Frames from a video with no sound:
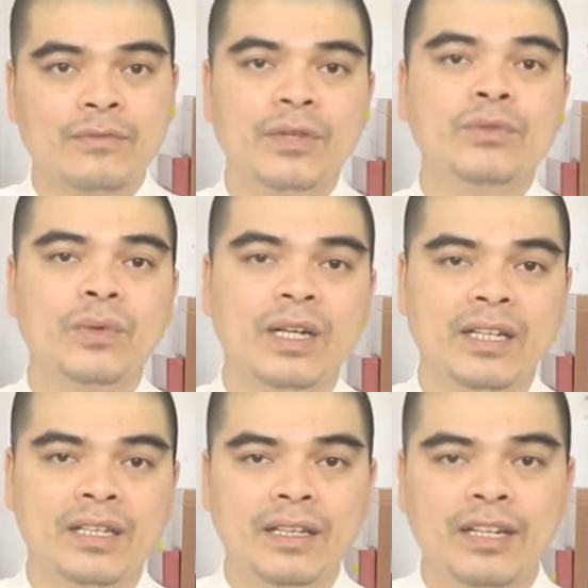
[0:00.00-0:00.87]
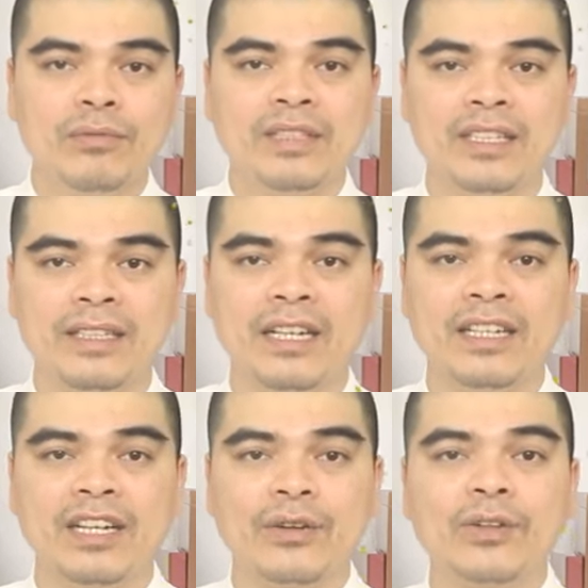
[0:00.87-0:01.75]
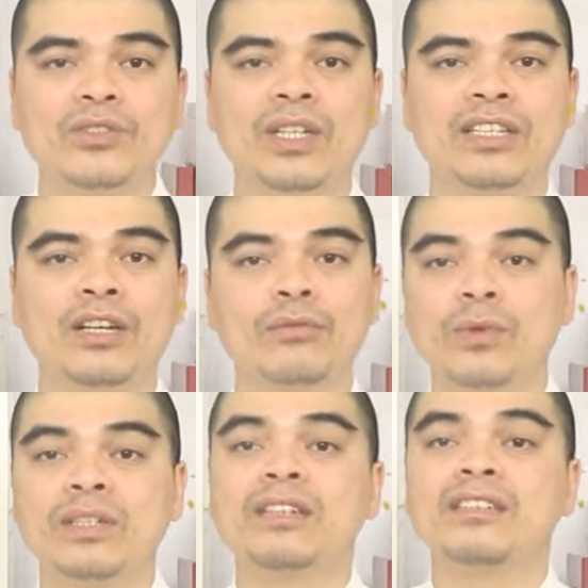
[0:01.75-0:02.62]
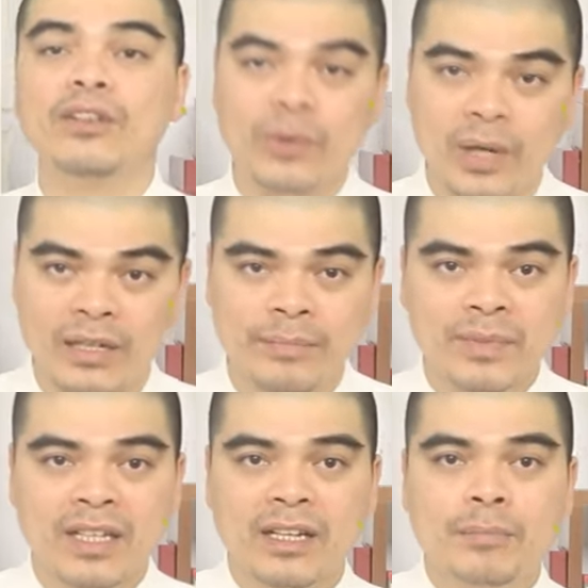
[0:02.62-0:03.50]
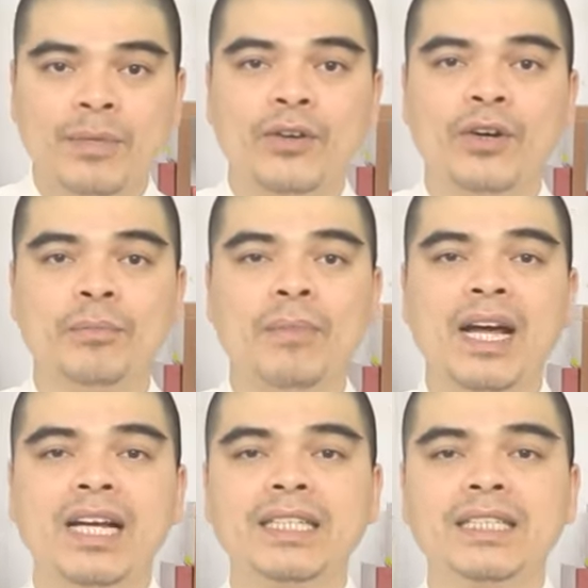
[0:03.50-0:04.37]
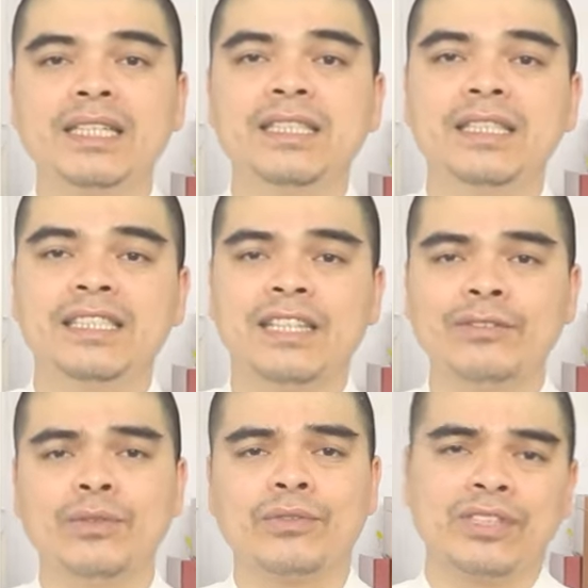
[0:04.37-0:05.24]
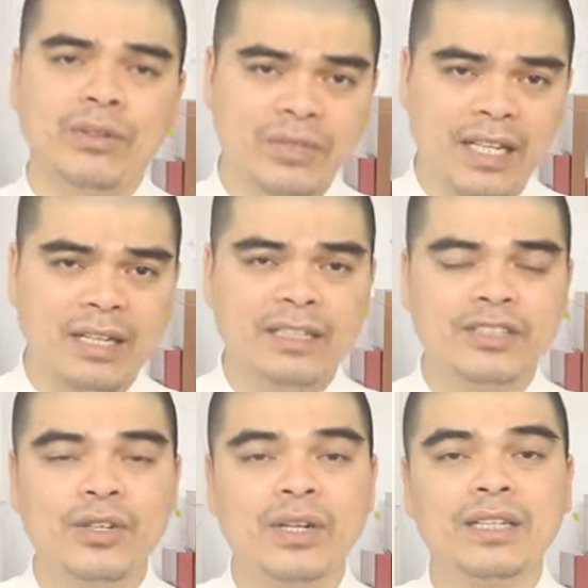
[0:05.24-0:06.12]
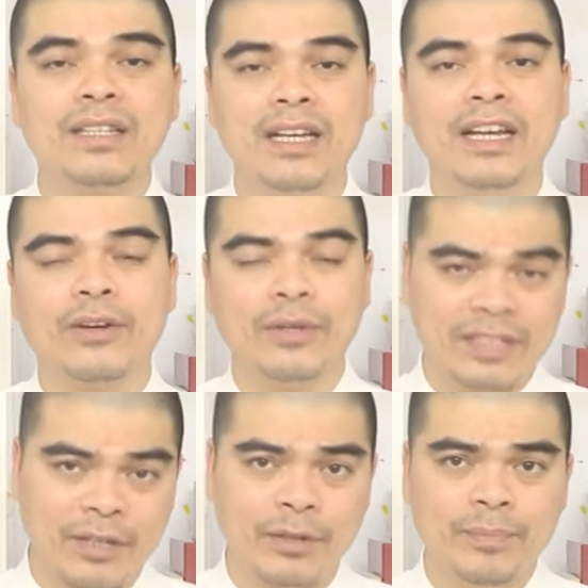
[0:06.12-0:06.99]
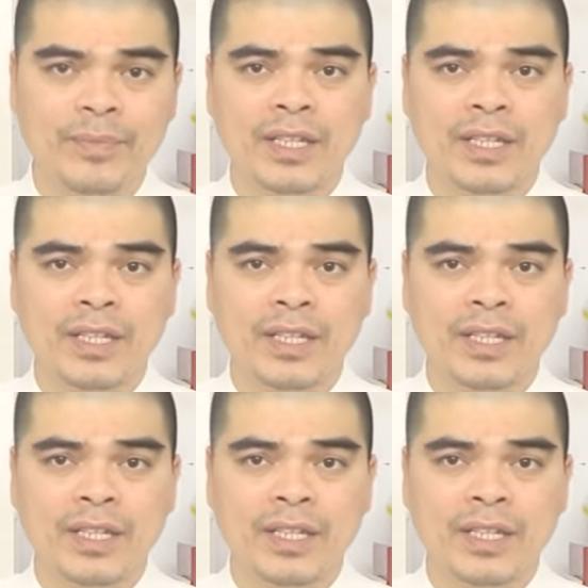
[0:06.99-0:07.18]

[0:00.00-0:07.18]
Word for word: Phong tục ấy không chỉ thể hiện có cái truyền thống uống nước nhớ nguồn mà còn mang cái giá trị giáo dục sâu sắc cho các thế hệ con cháu.